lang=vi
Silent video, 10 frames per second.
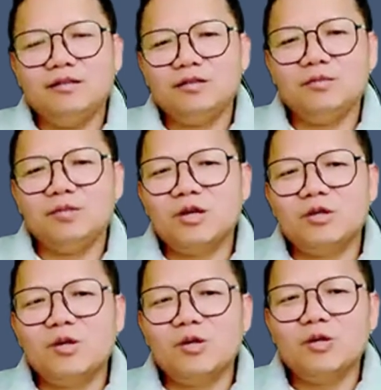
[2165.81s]
trong tròn
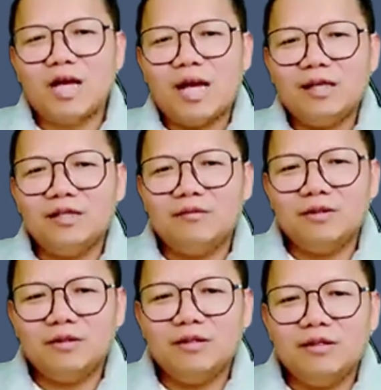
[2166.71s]
rô luôn ấy thì
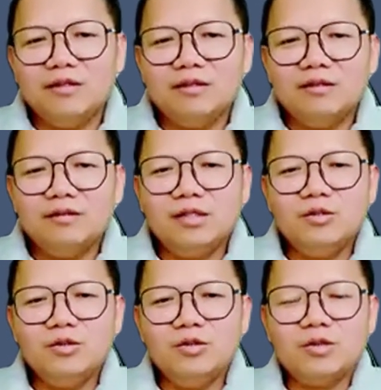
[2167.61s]
vừa dây
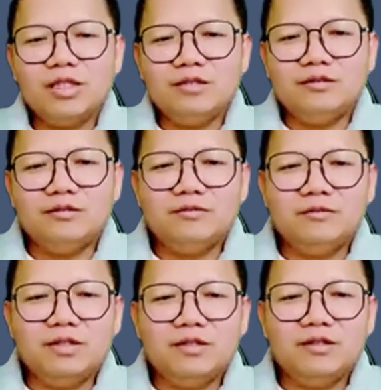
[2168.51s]
dù dù tới
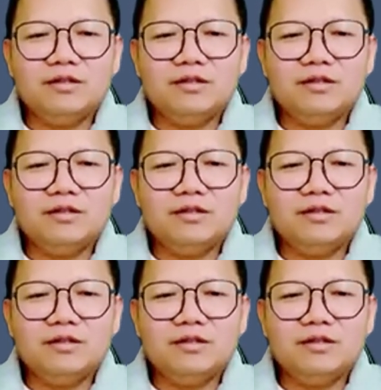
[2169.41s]
vừa